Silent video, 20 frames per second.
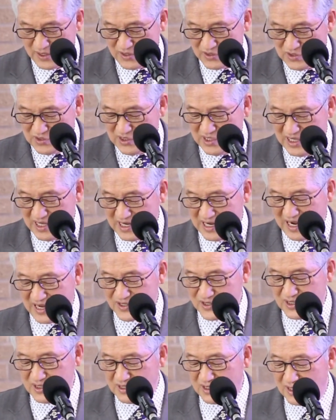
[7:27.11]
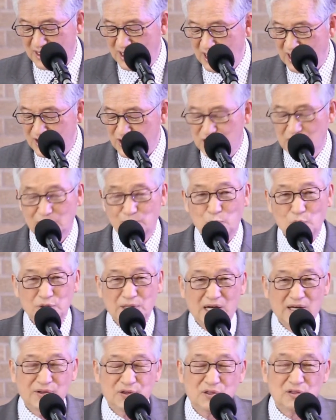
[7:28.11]
이에 가서
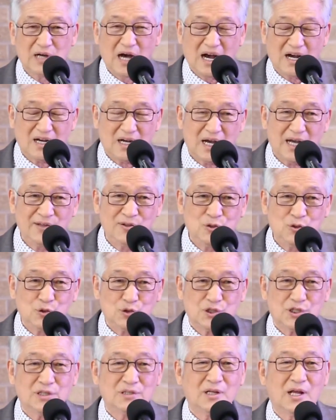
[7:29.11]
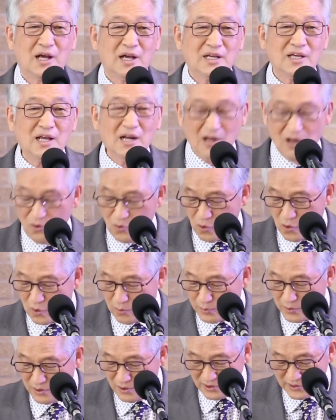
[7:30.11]
저보다 더 악한 귀신
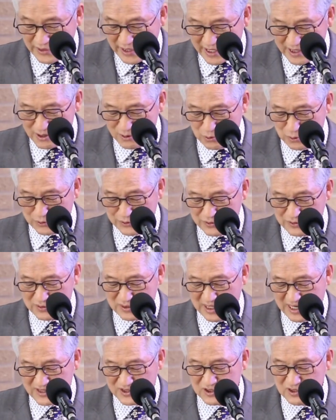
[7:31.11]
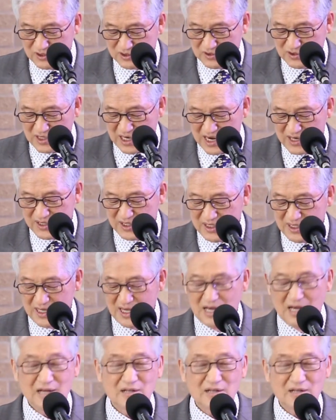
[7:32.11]
일곱을 데리고 들어가서 그 안이